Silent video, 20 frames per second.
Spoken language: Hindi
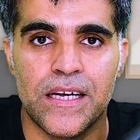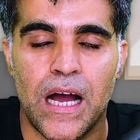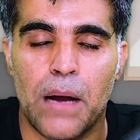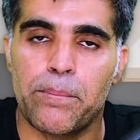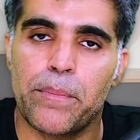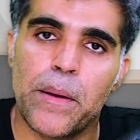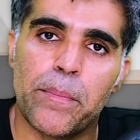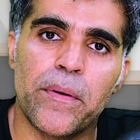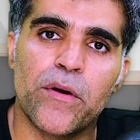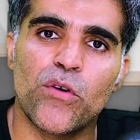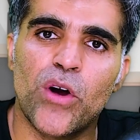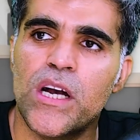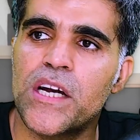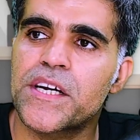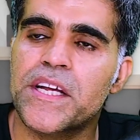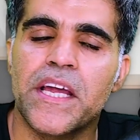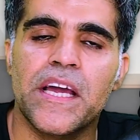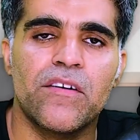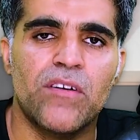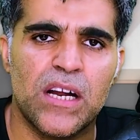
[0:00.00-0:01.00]
अब पेपर
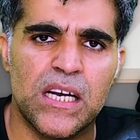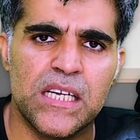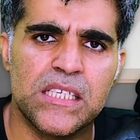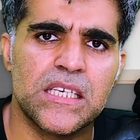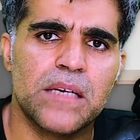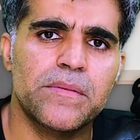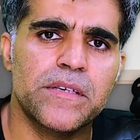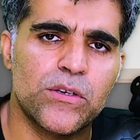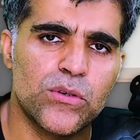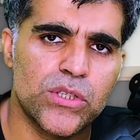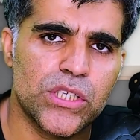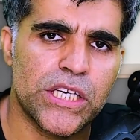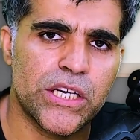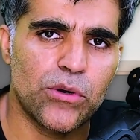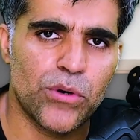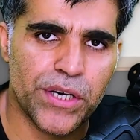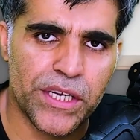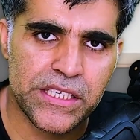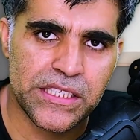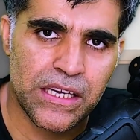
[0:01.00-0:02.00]
वॉलेट के हवाले से भी कुछ
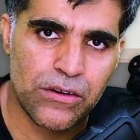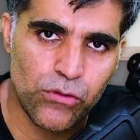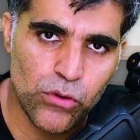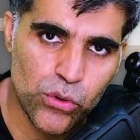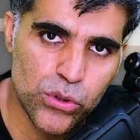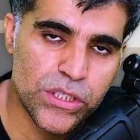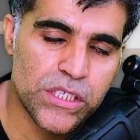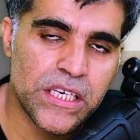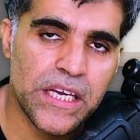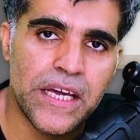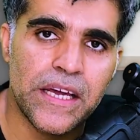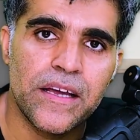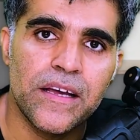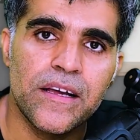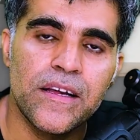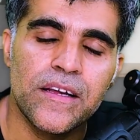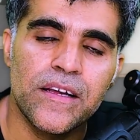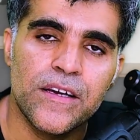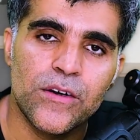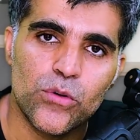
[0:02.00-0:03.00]
सिक्योरिटीज़ हैं वो उसके
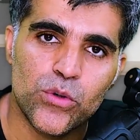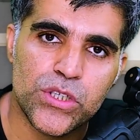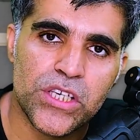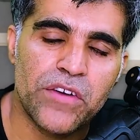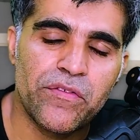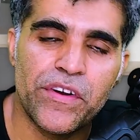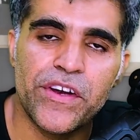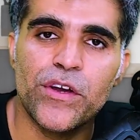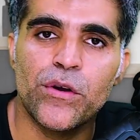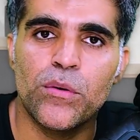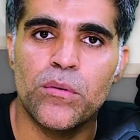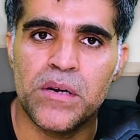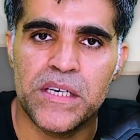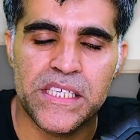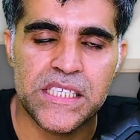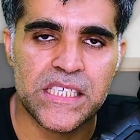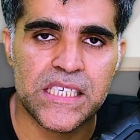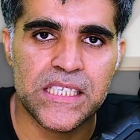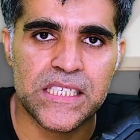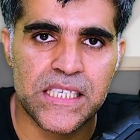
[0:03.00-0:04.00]
उसकी वीडियो में
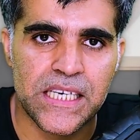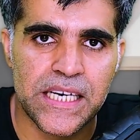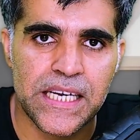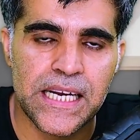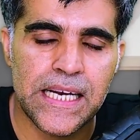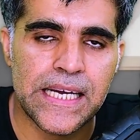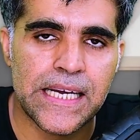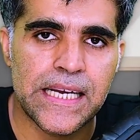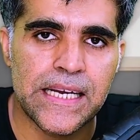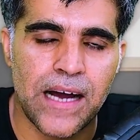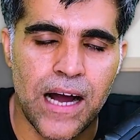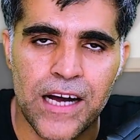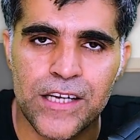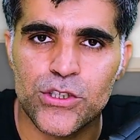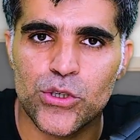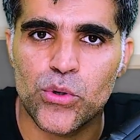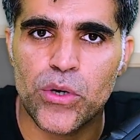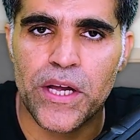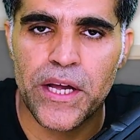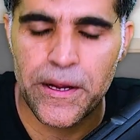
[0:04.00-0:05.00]
डिस्कस करेंगे लेकिन आज
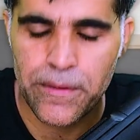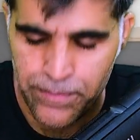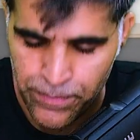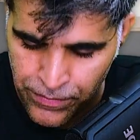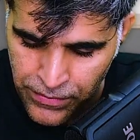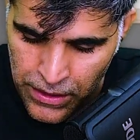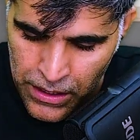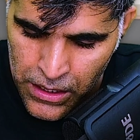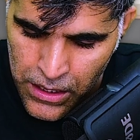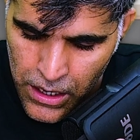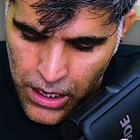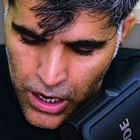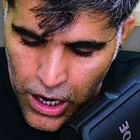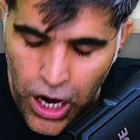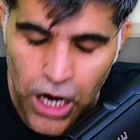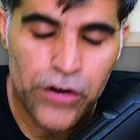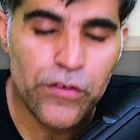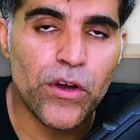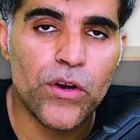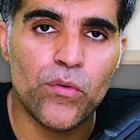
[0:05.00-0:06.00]
चूँकि
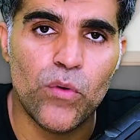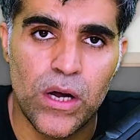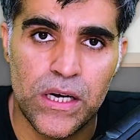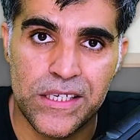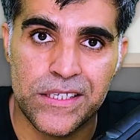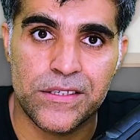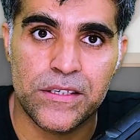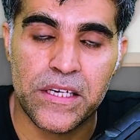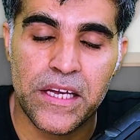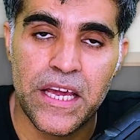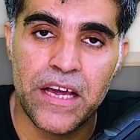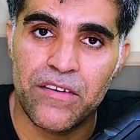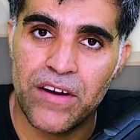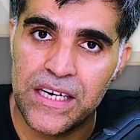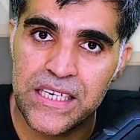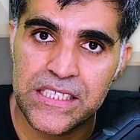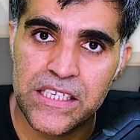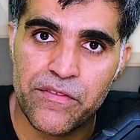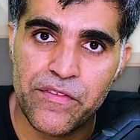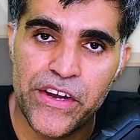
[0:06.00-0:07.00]
हार्डवेयर वॉलेट के
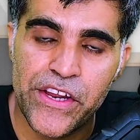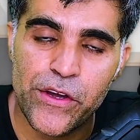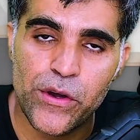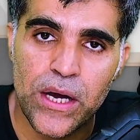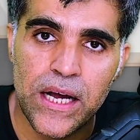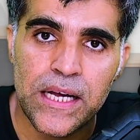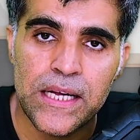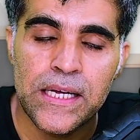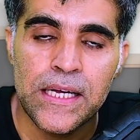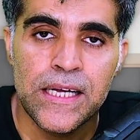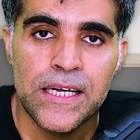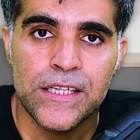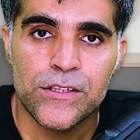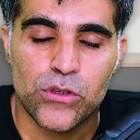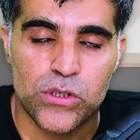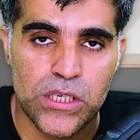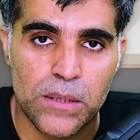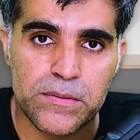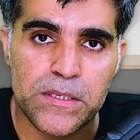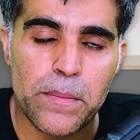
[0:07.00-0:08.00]
हवाले से वीडियो है
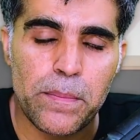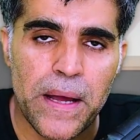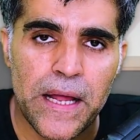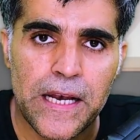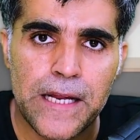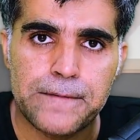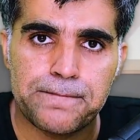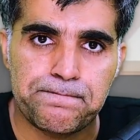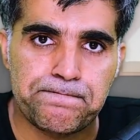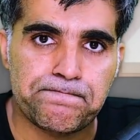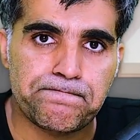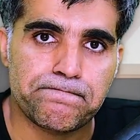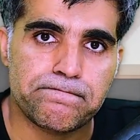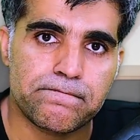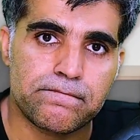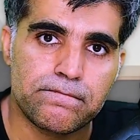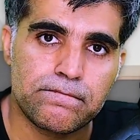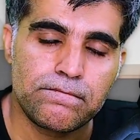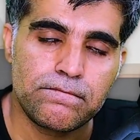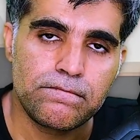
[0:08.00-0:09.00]
तो सबसे पहले
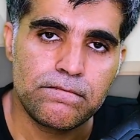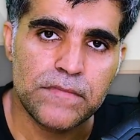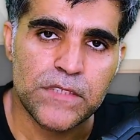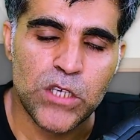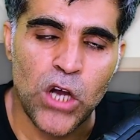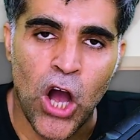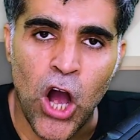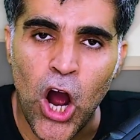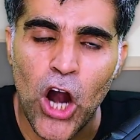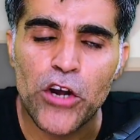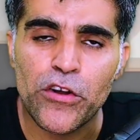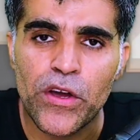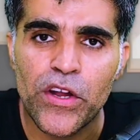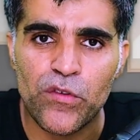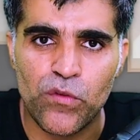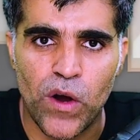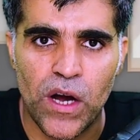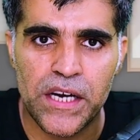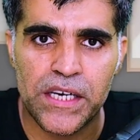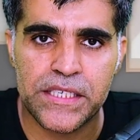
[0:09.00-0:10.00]
हार्डवेयर
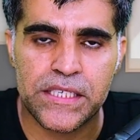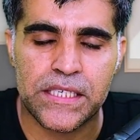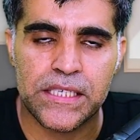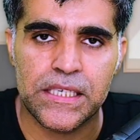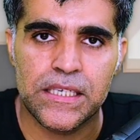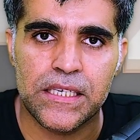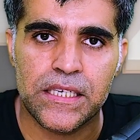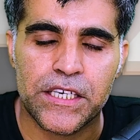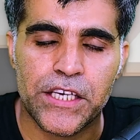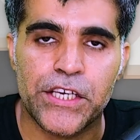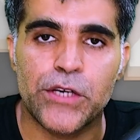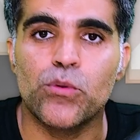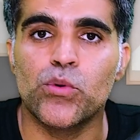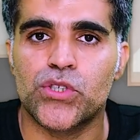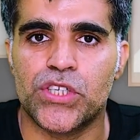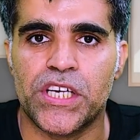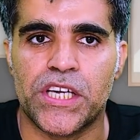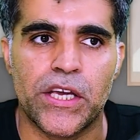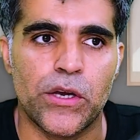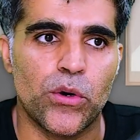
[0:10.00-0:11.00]
वॉलेट क्यों
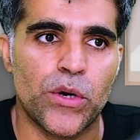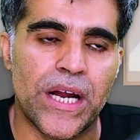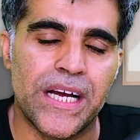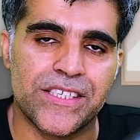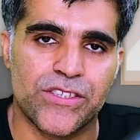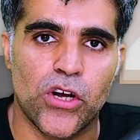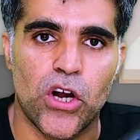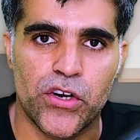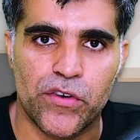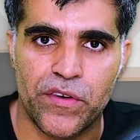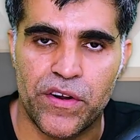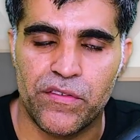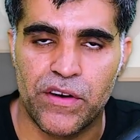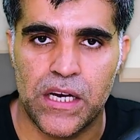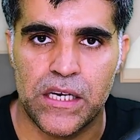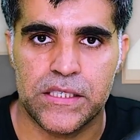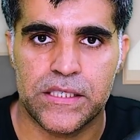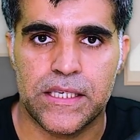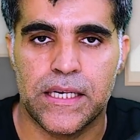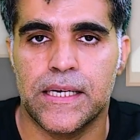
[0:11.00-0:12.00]
सिक्योर है सॉफ्टवेयर
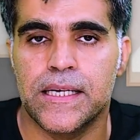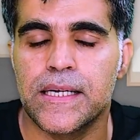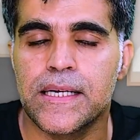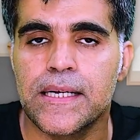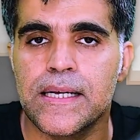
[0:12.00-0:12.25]
वॉलेट से